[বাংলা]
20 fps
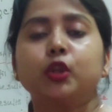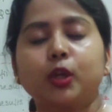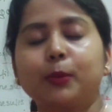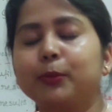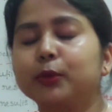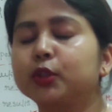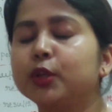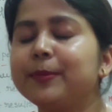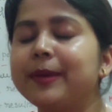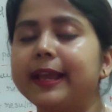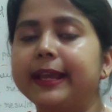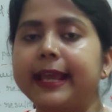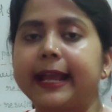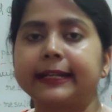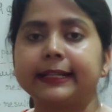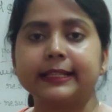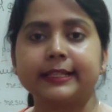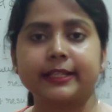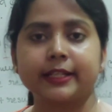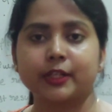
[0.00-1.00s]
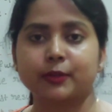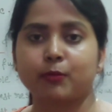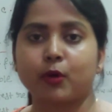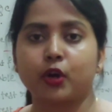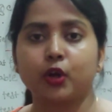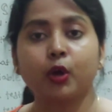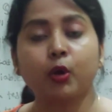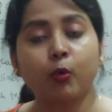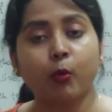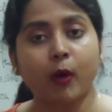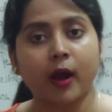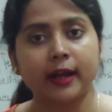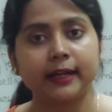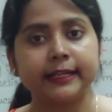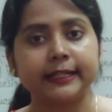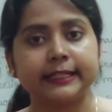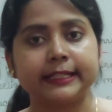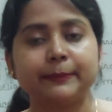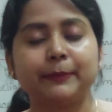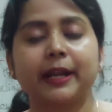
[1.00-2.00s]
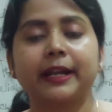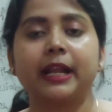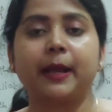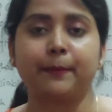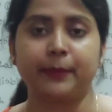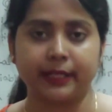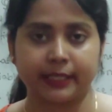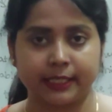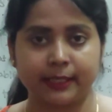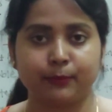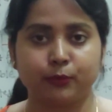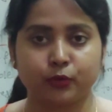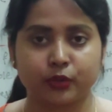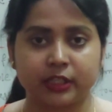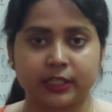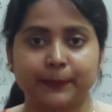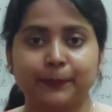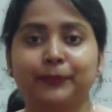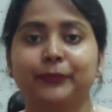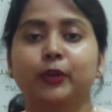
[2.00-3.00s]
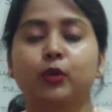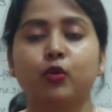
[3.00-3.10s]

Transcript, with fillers: তো প্রথমে আগে একটা জিনিস বলো কোয়ালিটি মানে আমরা কি বুঝি